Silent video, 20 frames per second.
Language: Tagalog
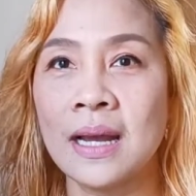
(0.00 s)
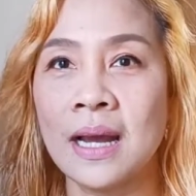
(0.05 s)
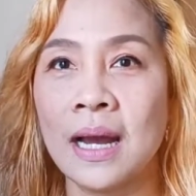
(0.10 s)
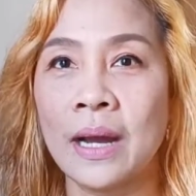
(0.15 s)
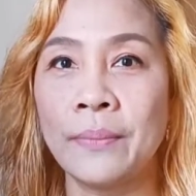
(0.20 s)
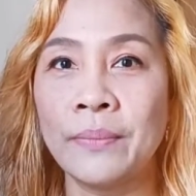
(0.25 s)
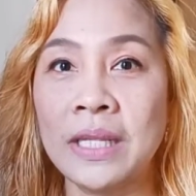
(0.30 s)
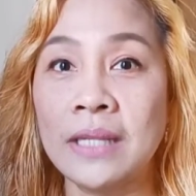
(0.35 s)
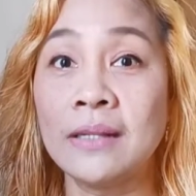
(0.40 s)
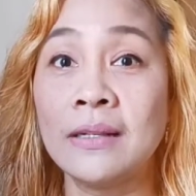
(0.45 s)

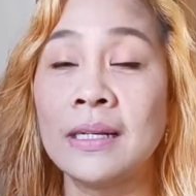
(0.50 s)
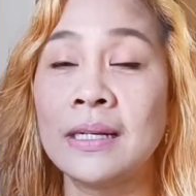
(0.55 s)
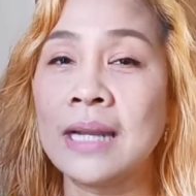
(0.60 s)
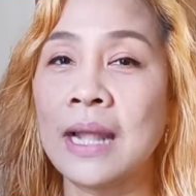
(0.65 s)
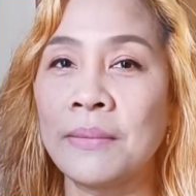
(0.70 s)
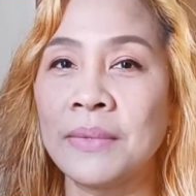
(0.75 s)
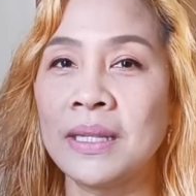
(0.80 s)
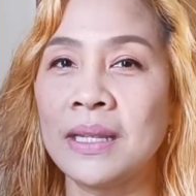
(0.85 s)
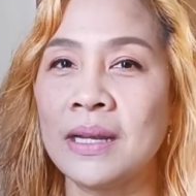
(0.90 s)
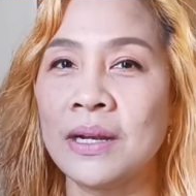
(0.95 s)
Um, hindi mo
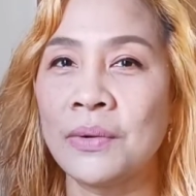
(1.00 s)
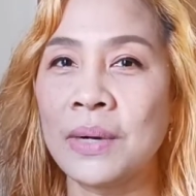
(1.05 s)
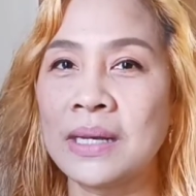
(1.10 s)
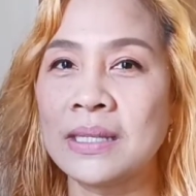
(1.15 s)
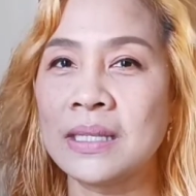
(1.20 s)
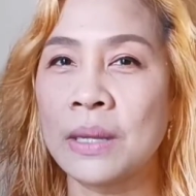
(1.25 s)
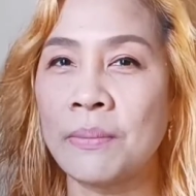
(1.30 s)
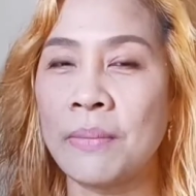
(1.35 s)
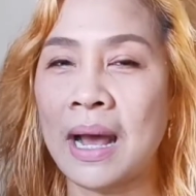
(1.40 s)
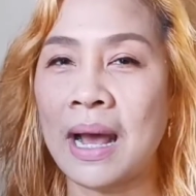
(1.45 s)
namin ginawa
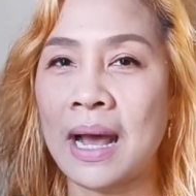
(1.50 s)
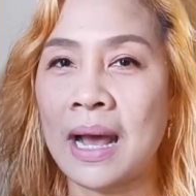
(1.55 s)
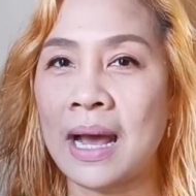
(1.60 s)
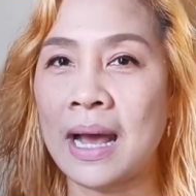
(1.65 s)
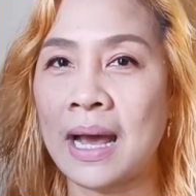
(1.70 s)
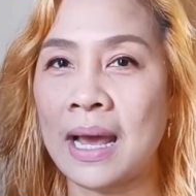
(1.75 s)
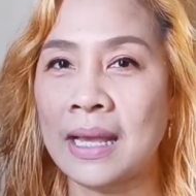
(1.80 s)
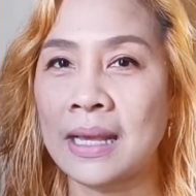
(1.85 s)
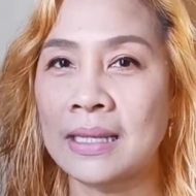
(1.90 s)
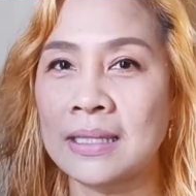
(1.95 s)
sa
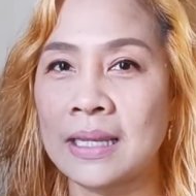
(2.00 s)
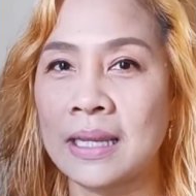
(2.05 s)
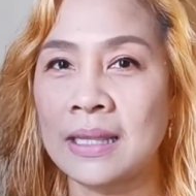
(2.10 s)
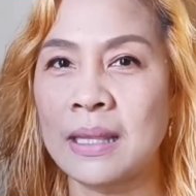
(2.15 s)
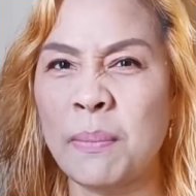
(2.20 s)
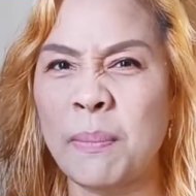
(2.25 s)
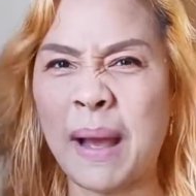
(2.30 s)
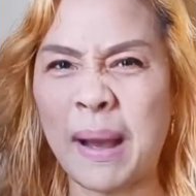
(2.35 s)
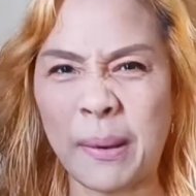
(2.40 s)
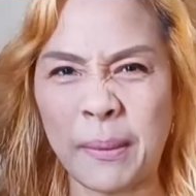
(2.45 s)
bahay kasi
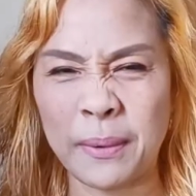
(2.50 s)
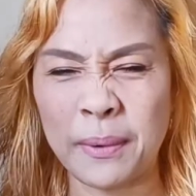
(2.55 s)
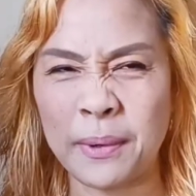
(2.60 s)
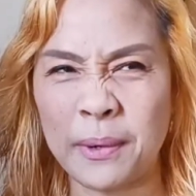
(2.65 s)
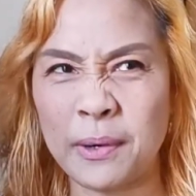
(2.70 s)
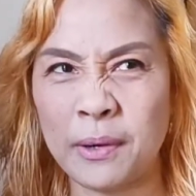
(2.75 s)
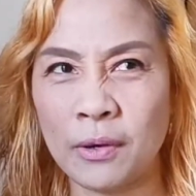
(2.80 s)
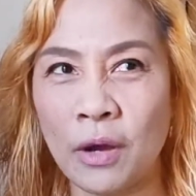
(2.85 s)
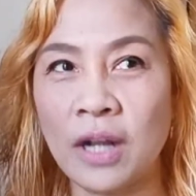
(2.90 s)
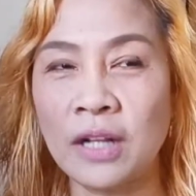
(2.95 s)
hindi
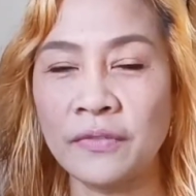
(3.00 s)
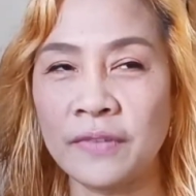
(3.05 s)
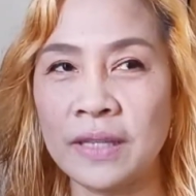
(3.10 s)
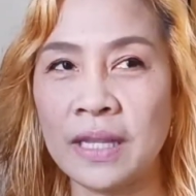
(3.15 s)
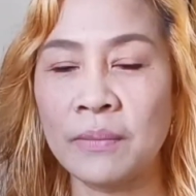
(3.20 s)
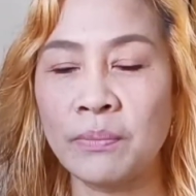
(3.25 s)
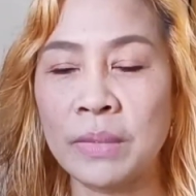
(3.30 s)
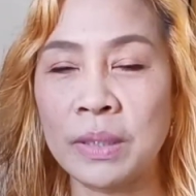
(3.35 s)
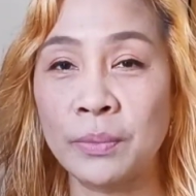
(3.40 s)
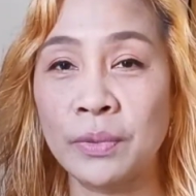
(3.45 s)
ako
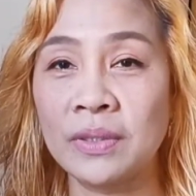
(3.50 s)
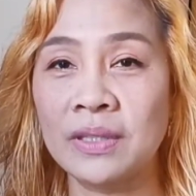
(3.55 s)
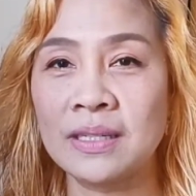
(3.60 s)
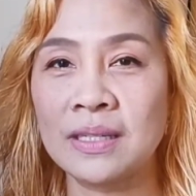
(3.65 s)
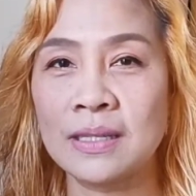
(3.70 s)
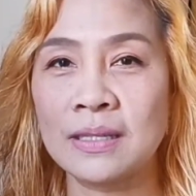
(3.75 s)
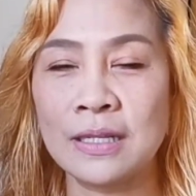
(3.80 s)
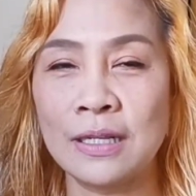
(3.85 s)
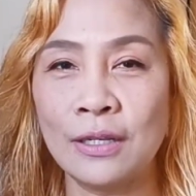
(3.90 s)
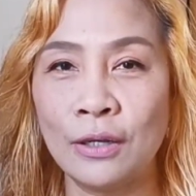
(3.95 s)
confident magpunta
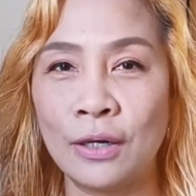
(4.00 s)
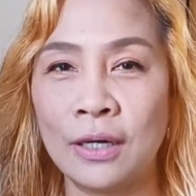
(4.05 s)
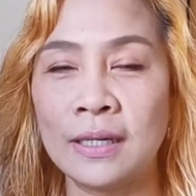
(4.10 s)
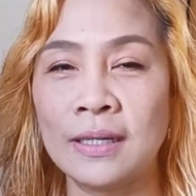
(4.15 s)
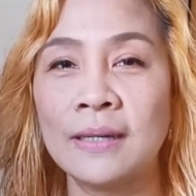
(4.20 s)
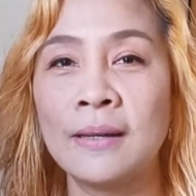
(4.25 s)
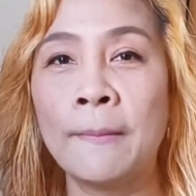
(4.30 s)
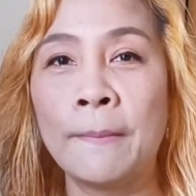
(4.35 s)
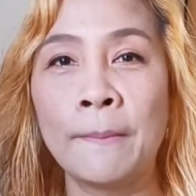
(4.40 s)
sa salon